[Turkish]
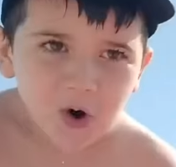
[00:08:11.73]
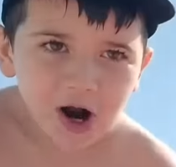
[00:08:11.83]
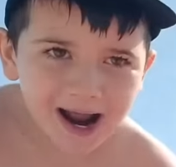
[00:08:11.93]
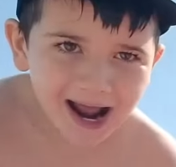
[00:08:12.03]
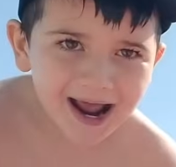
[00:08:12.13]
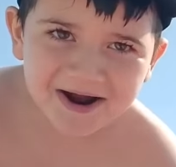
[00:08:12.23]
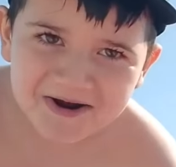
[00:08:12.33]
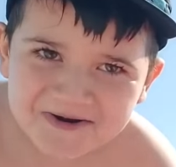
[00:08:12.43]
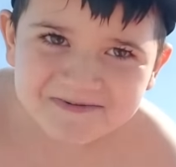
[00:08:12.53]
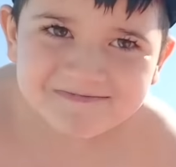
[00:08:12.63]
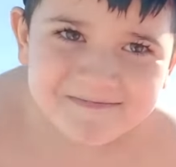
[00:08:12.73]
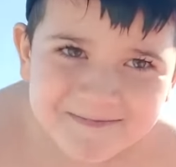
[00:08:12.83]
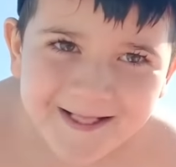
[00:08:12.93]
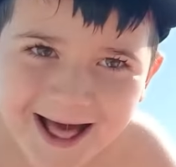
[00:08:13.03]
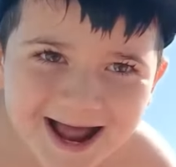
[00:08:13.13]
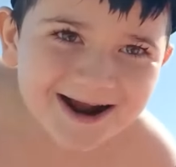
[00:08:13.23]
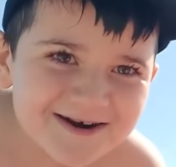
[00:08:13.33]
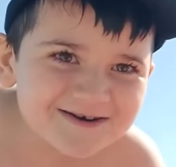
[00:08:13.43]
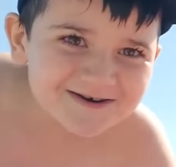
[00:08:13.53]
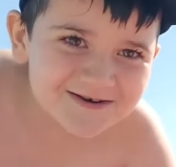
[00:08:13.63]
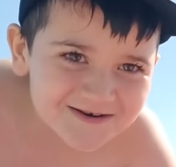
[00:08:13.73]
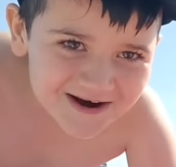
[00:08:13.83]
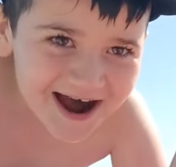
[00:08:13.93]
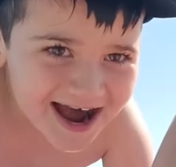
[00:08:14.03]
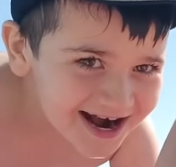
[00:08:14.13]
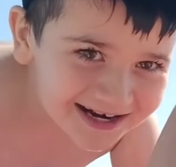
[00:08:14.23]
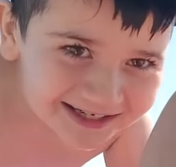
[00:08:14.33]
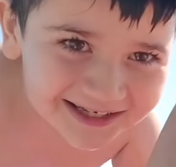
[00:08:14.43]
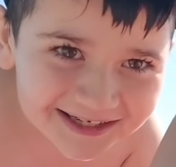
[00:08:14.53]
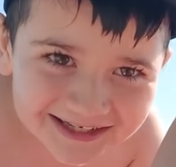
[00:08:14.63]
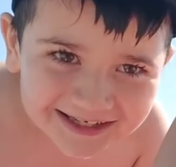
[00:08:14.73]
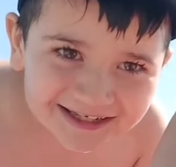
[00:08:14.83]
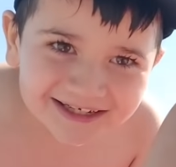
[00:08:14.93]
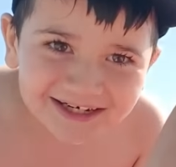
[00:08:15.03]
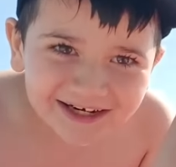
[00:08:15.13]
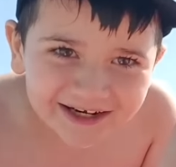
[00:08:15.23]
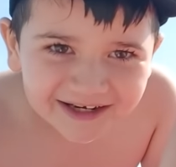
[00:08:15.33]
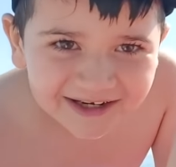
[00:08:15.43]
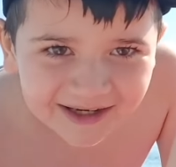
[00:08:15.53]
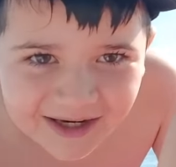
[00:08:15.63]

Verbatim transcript: Buz buz buz. Aras bir de beline kadar girdi. Nasıl girdi bilmiyorum da.